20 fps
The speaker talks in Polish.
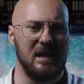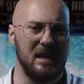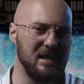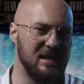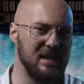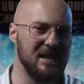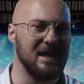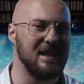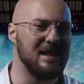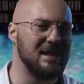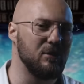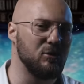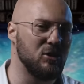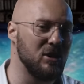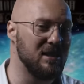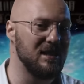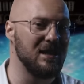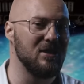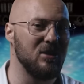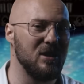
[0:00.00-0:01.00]
Ten cytat stał
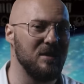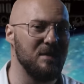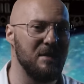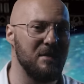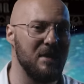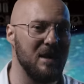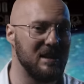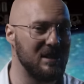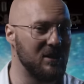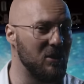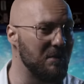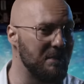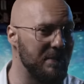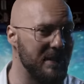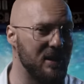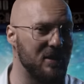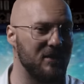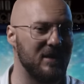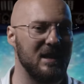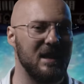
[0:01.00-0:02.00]
się synonimem
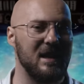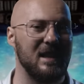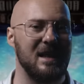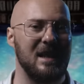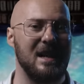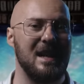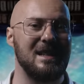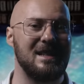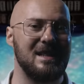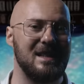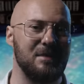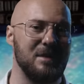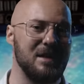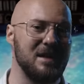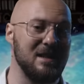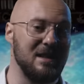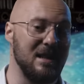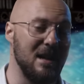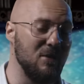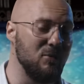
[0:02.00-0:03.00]
skomplikowanej relacji
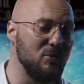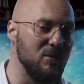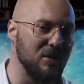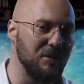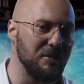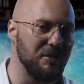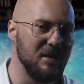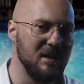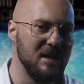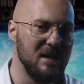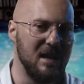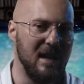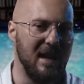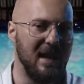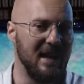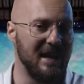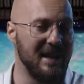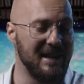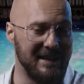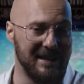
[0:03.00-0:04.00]
między nauką
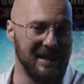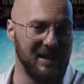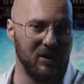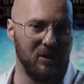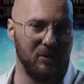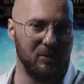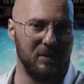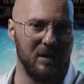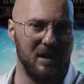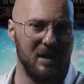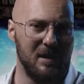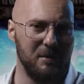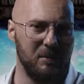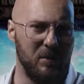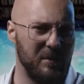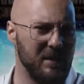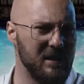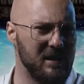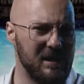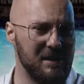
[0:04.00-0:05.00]
a etyką,
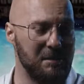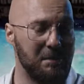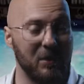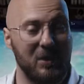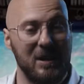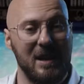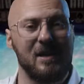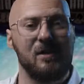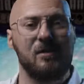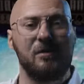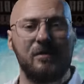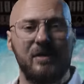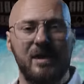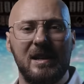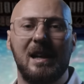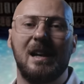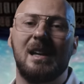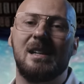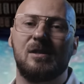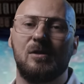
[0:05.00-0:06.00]
pomiędzy potęgą
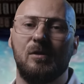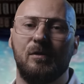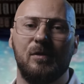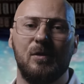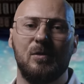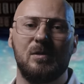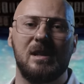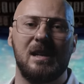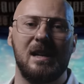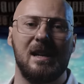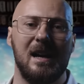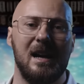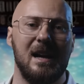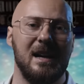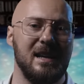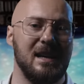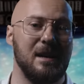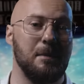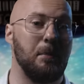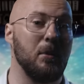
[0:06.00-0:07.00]
wynalazków ludzkich a
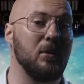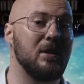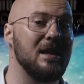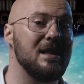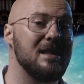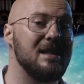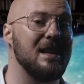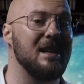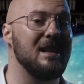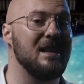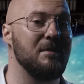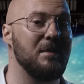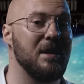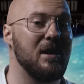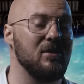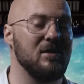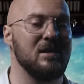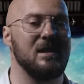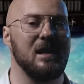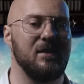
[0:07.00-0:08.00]
ich potencjalnymi
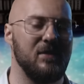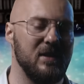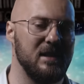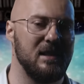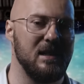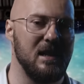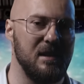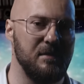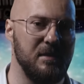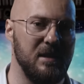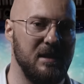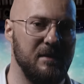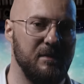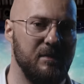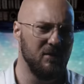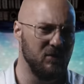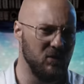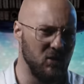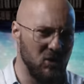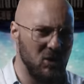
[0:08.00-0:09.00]
konsekwencjami.
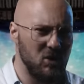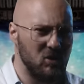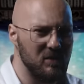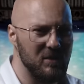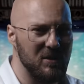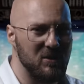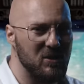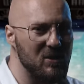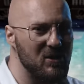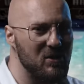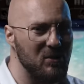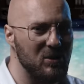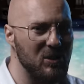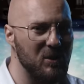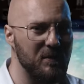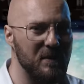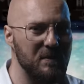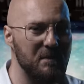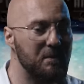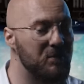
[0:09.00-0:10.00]
W dzisiejszym odcinku
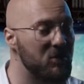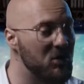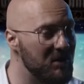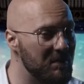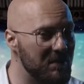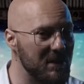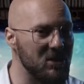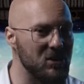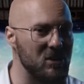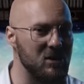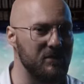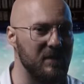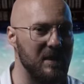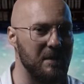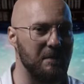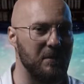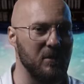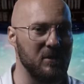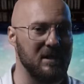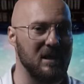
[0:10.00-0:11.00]
chciałbym przybliżyć
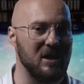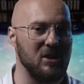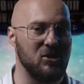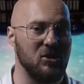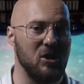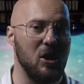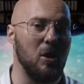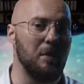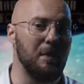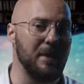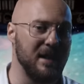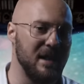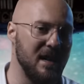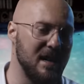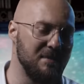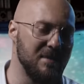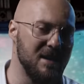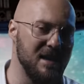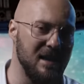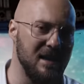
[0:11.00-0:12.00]
Wam postać
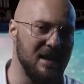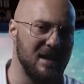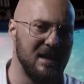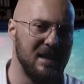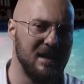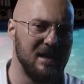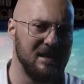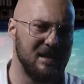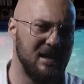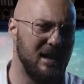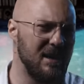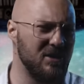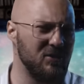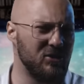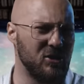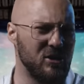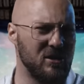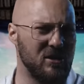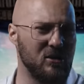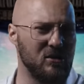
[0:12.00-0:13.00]
Oppenheimera,
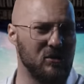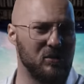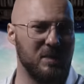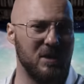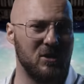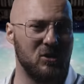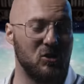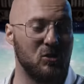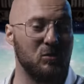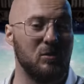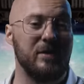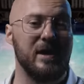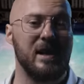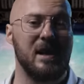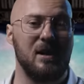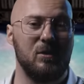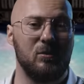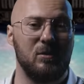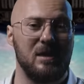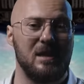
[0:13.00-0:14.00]
starając się zrozumieć
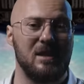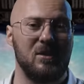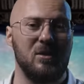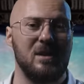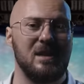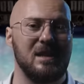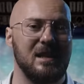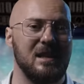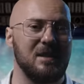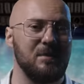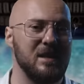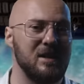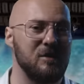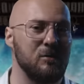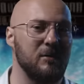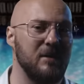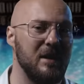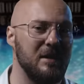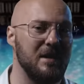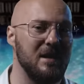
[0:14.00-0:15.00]
człowieka, który stoi za tymi
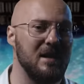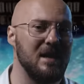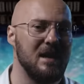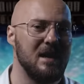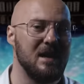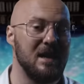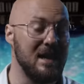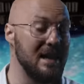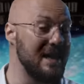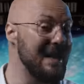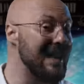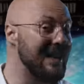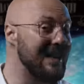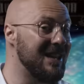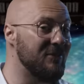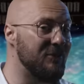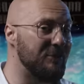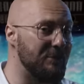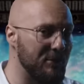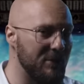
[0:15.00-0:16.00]
słowami i
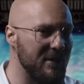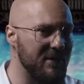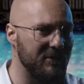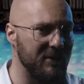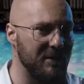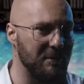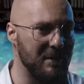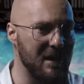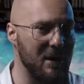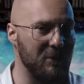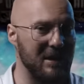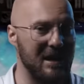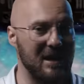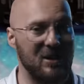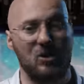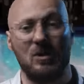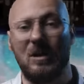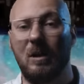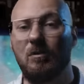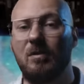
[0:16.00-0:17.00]
jaki wpływ wpływ miał na
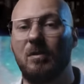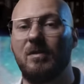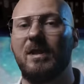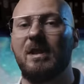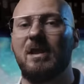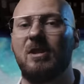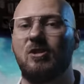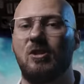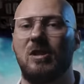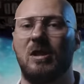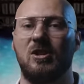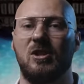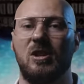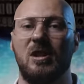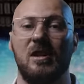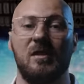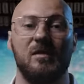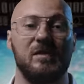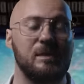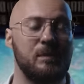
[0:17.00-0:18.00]
kształtowanie się
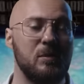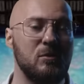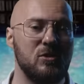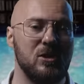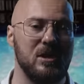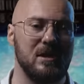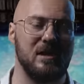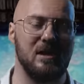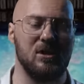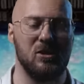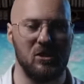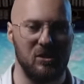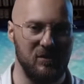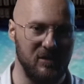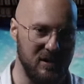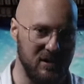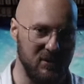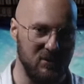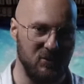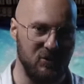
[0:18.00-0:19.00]
naszej współczesnej
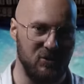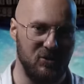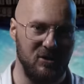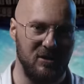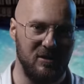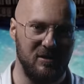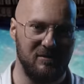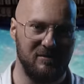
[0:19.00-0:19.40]
rzeczywistości.